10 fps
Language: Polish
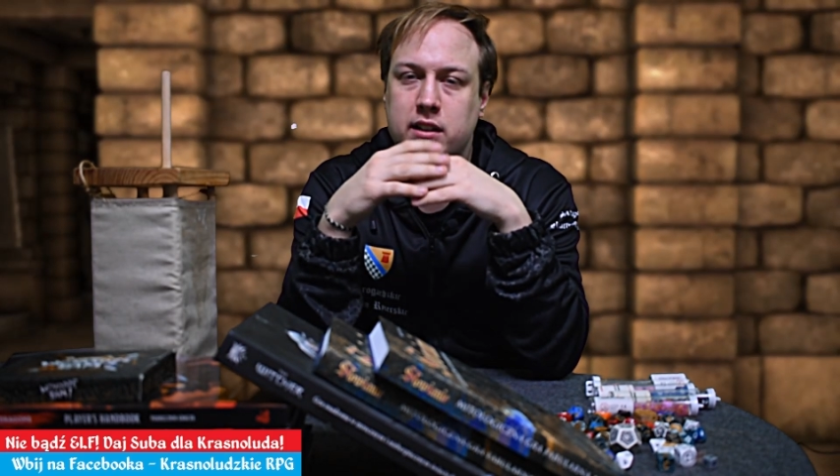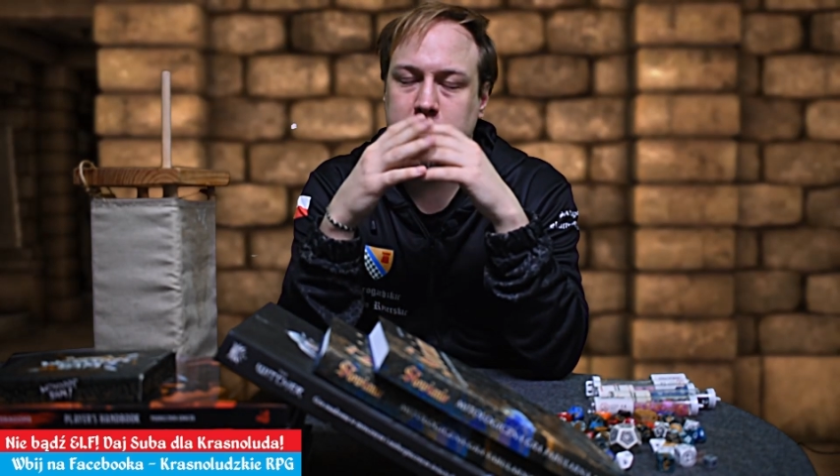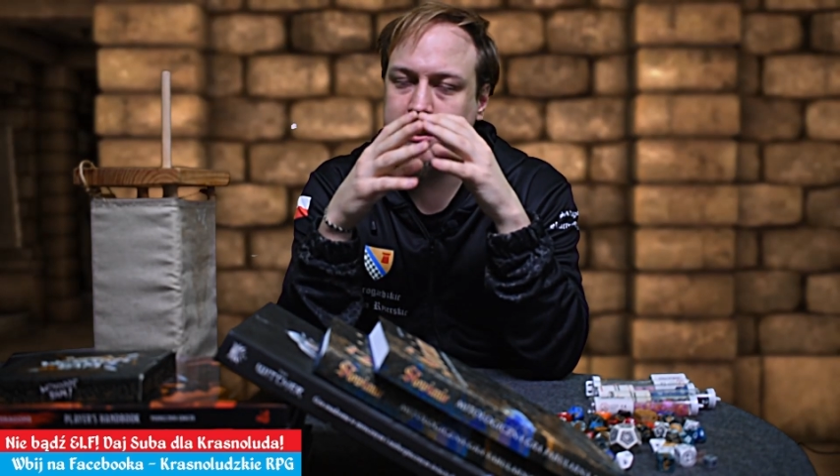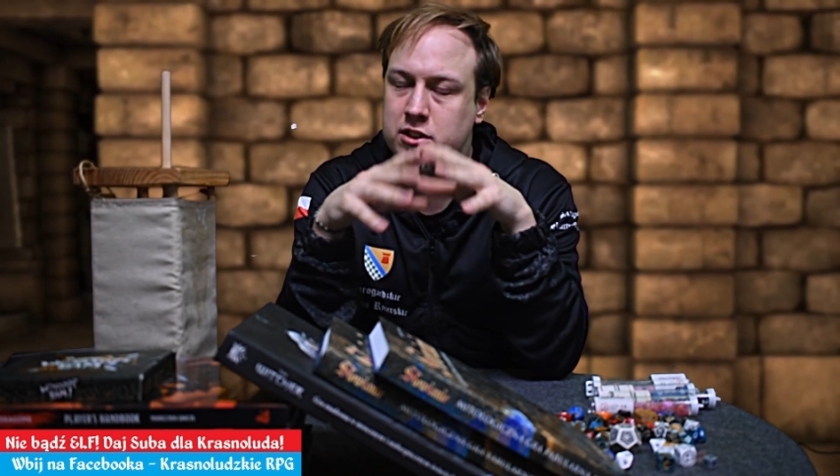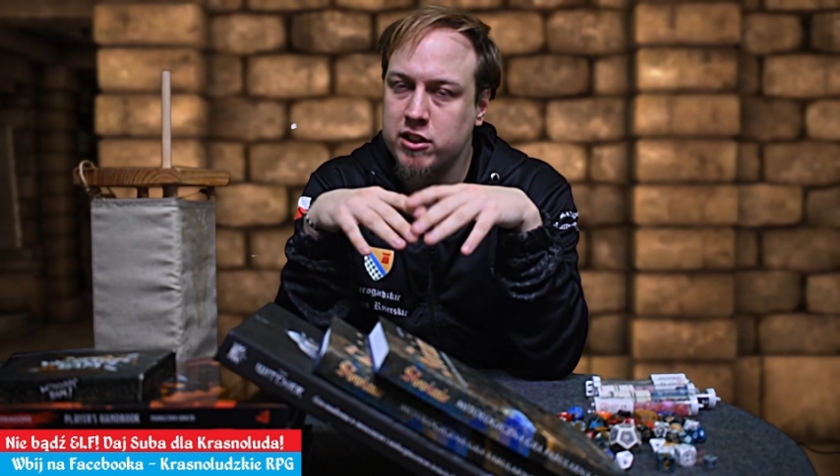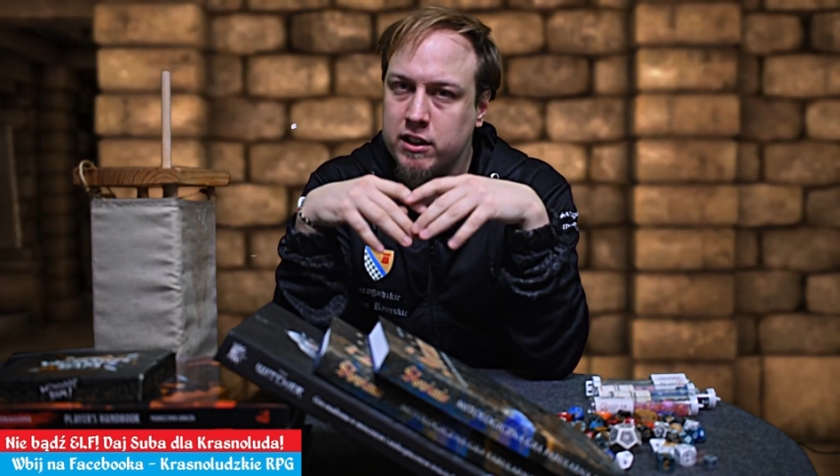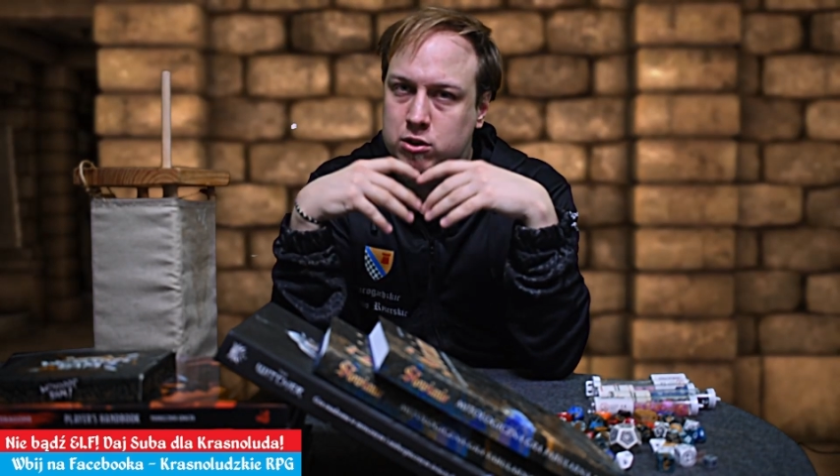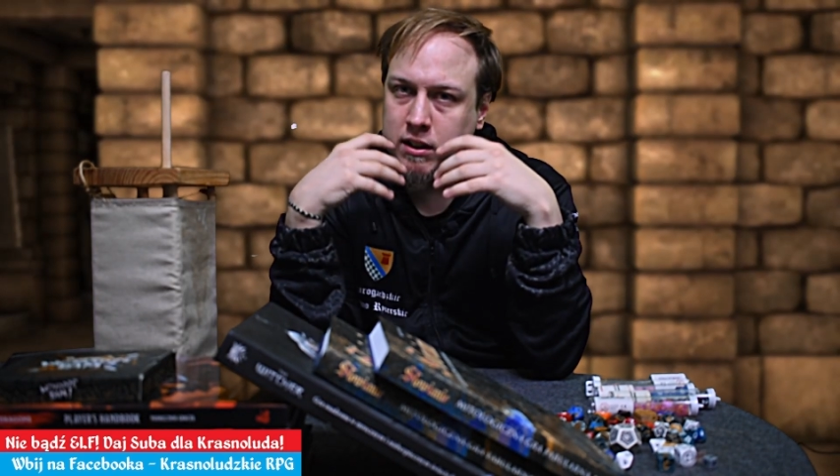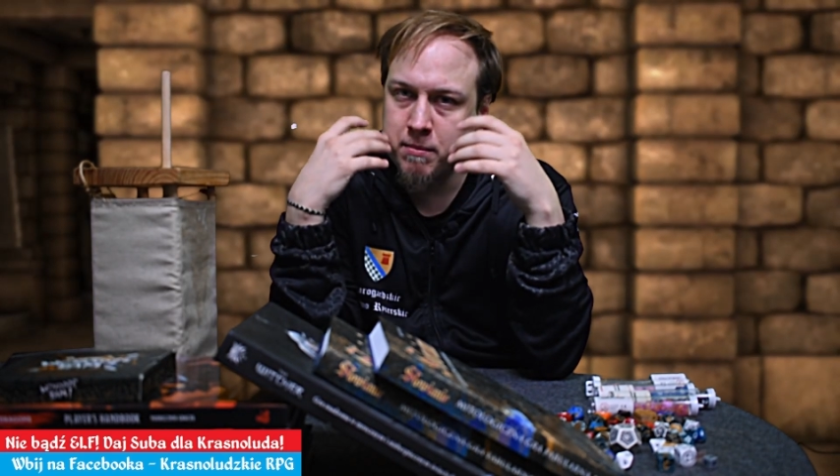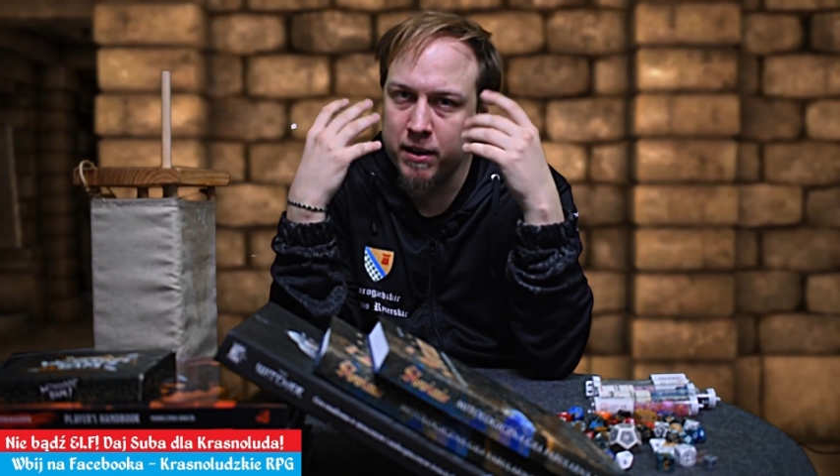i zaczyna ich
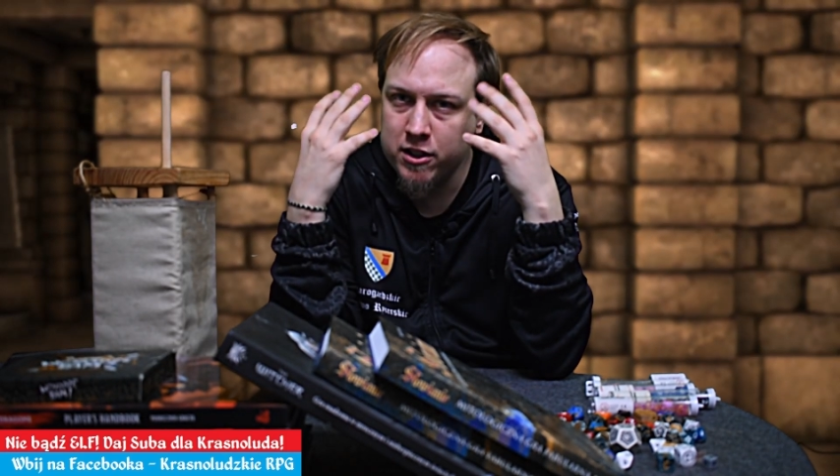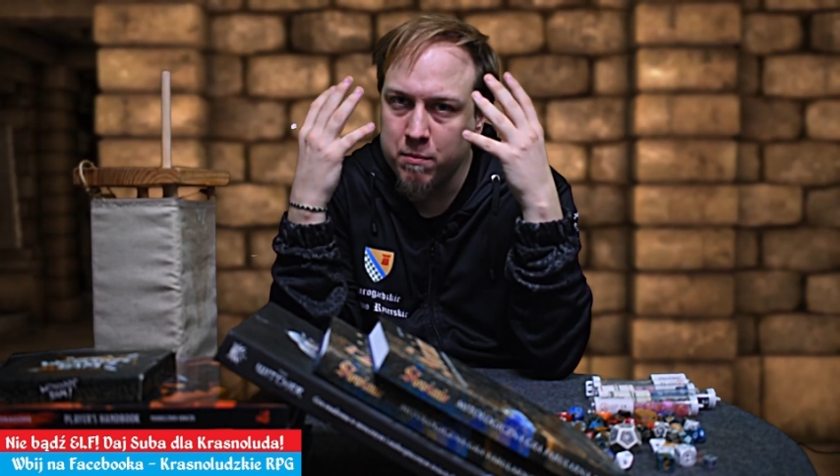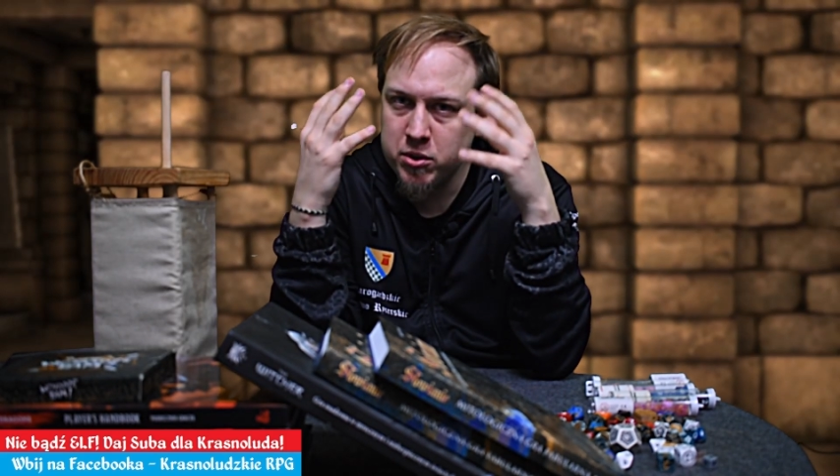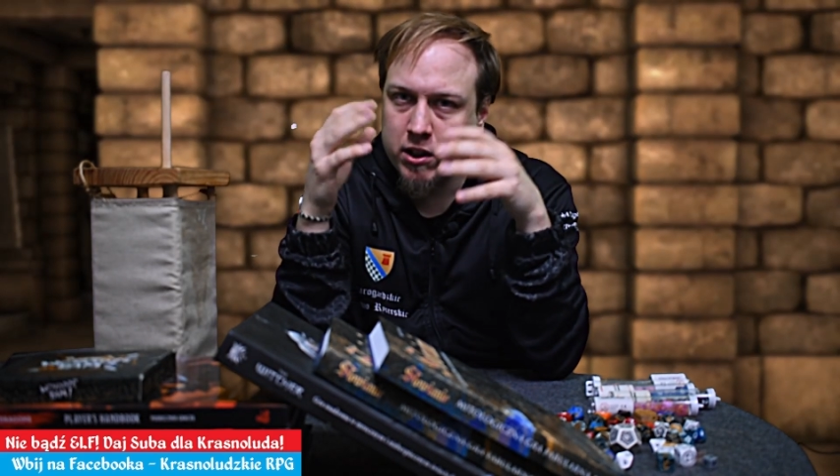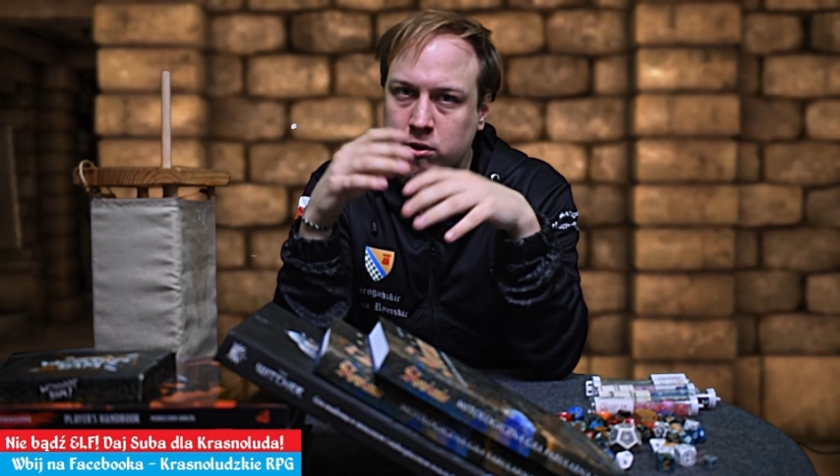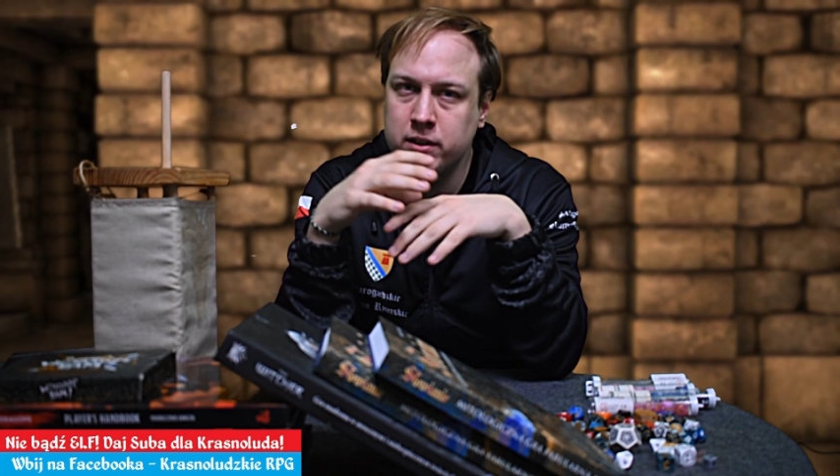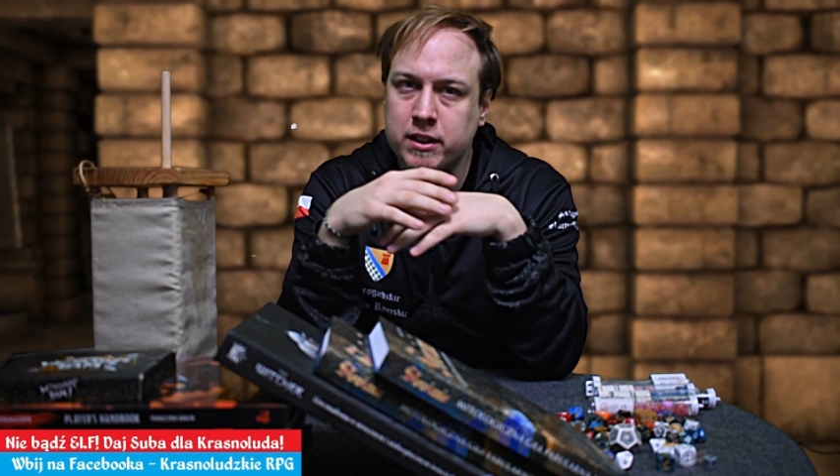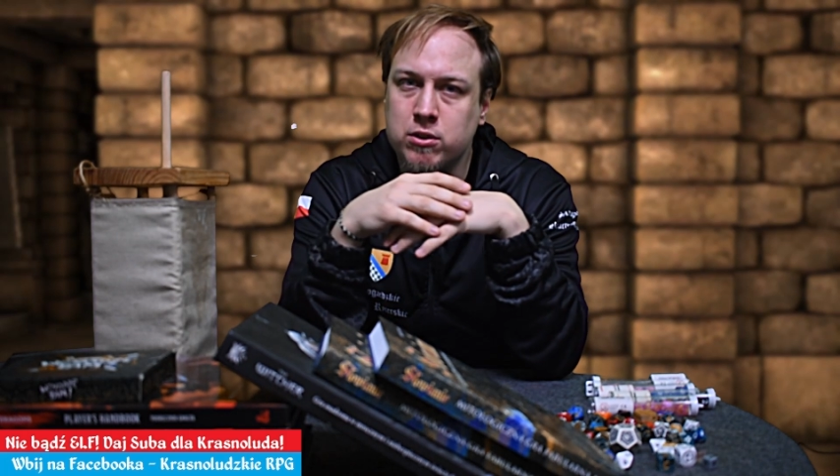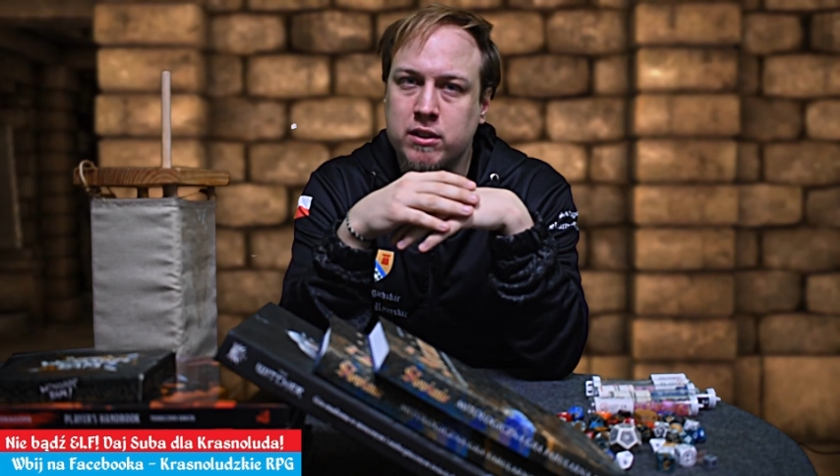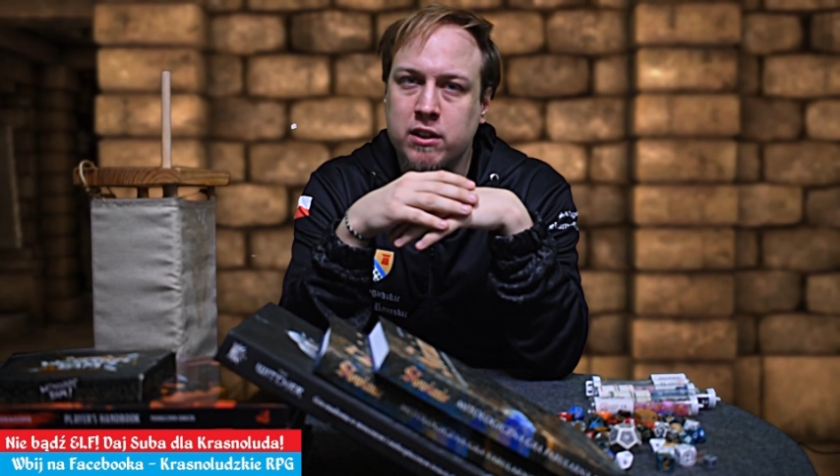coraz bardziej
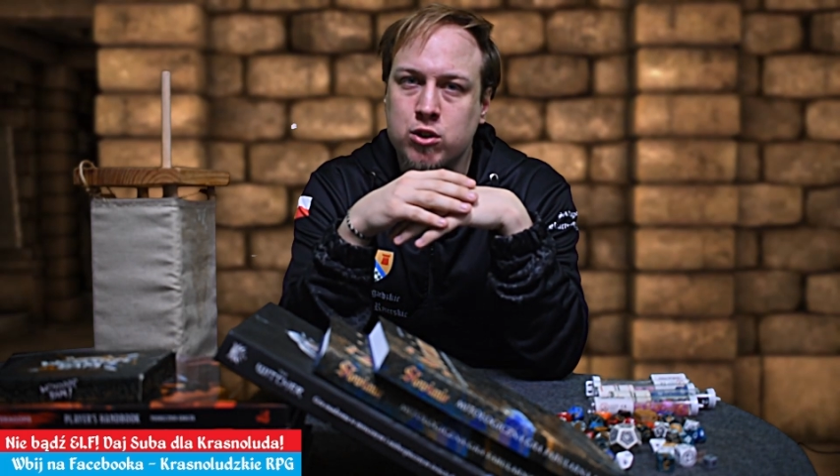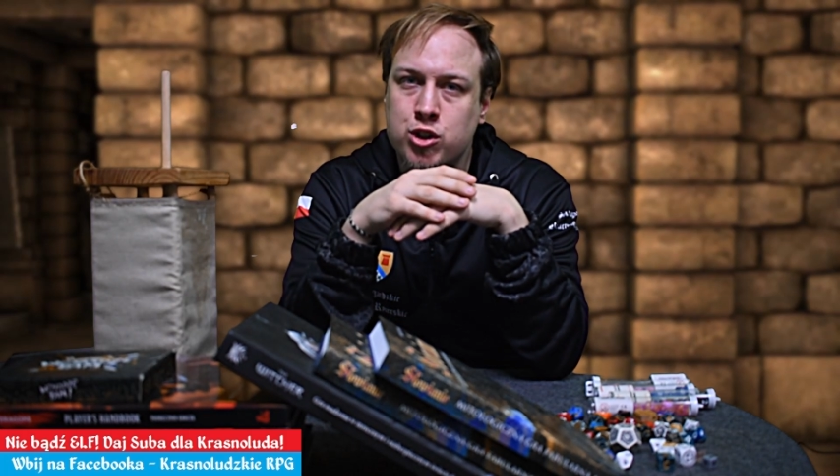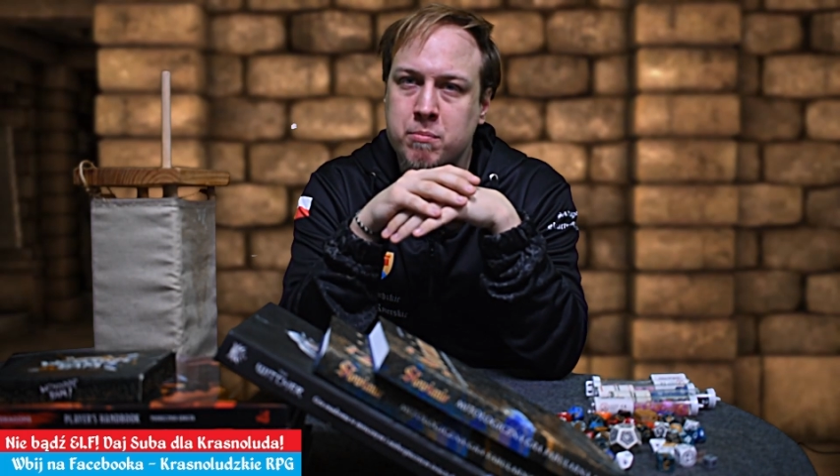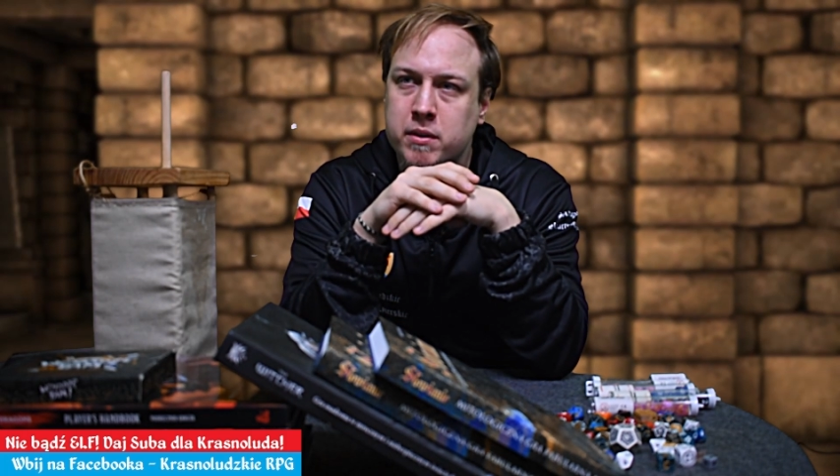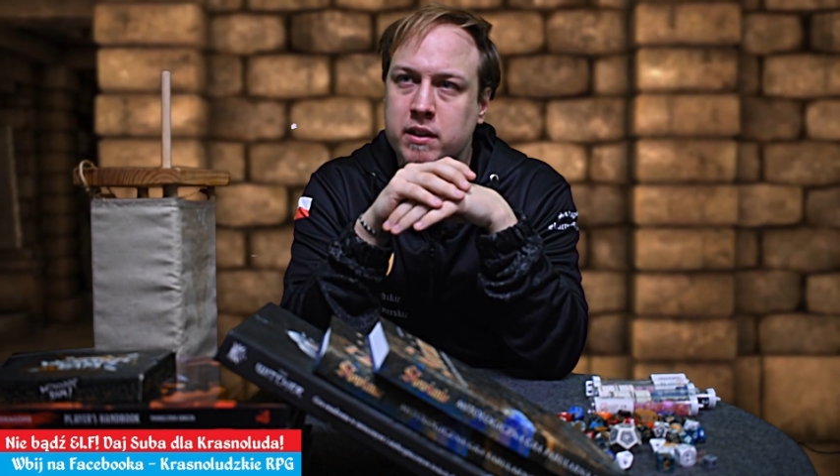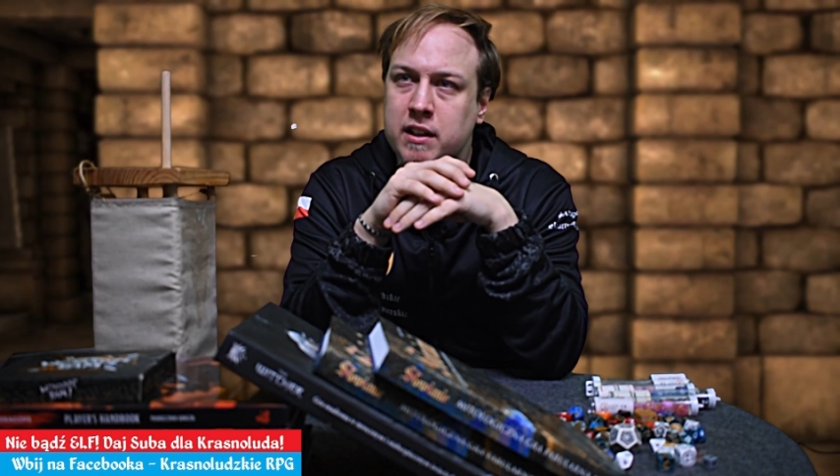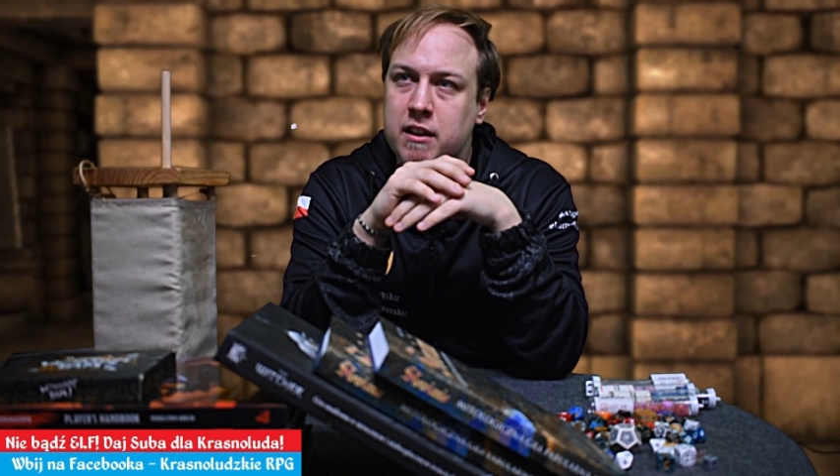przekonywać do tego, żeby